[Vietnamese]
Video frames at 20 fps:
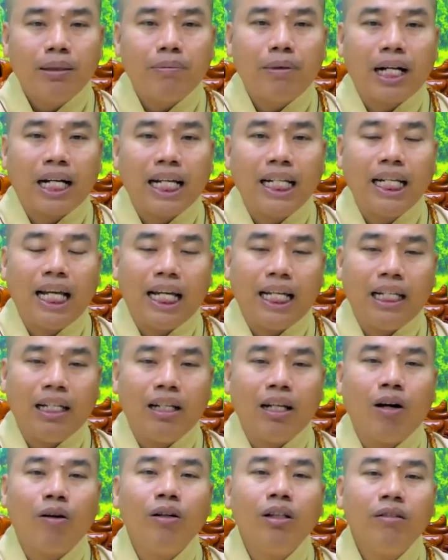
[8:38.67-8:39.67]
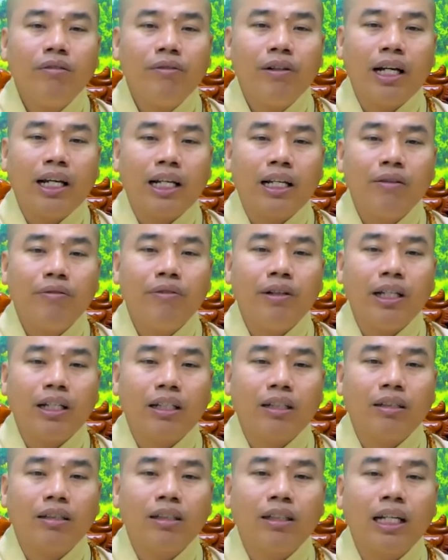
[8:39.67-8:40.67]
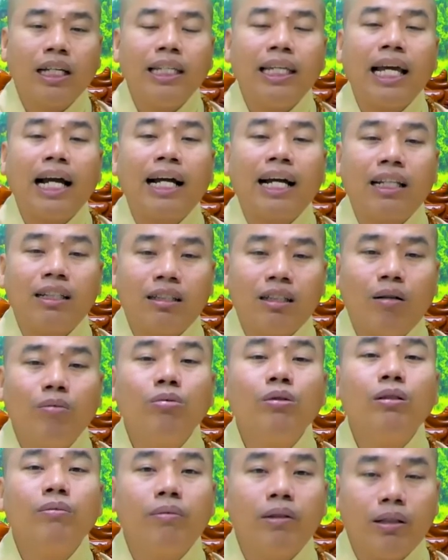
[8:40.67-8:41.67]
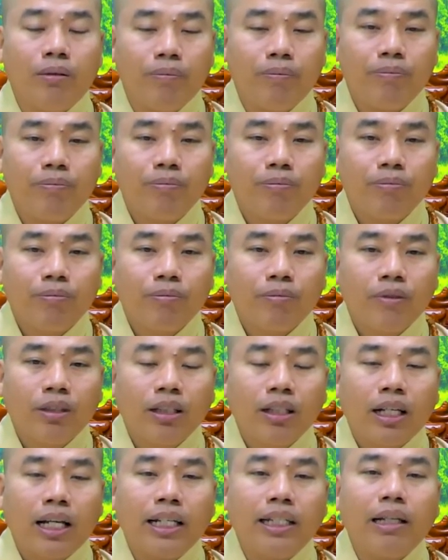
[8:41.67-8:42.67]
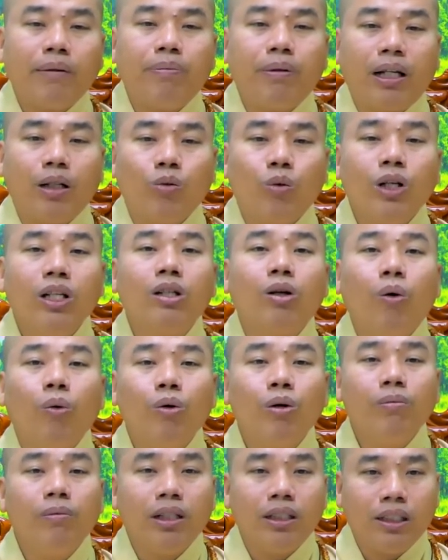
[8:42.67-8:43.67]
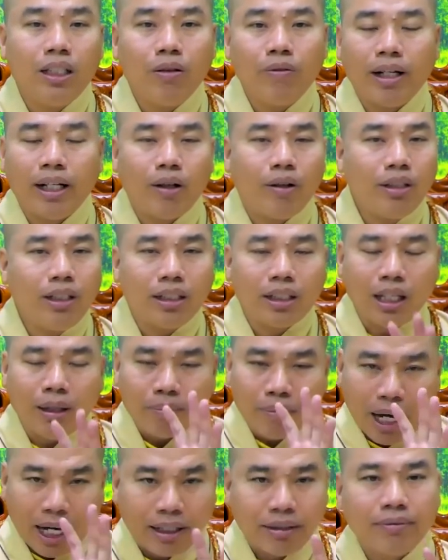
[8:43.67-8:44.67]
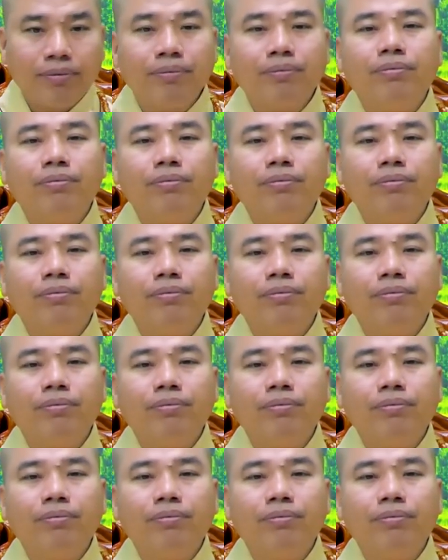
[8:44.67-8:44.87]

mà cái này nói về cái việc cái nhân cách sống của mình cái chấp hành quy củ của mình chứ không phải nói về tiền bạc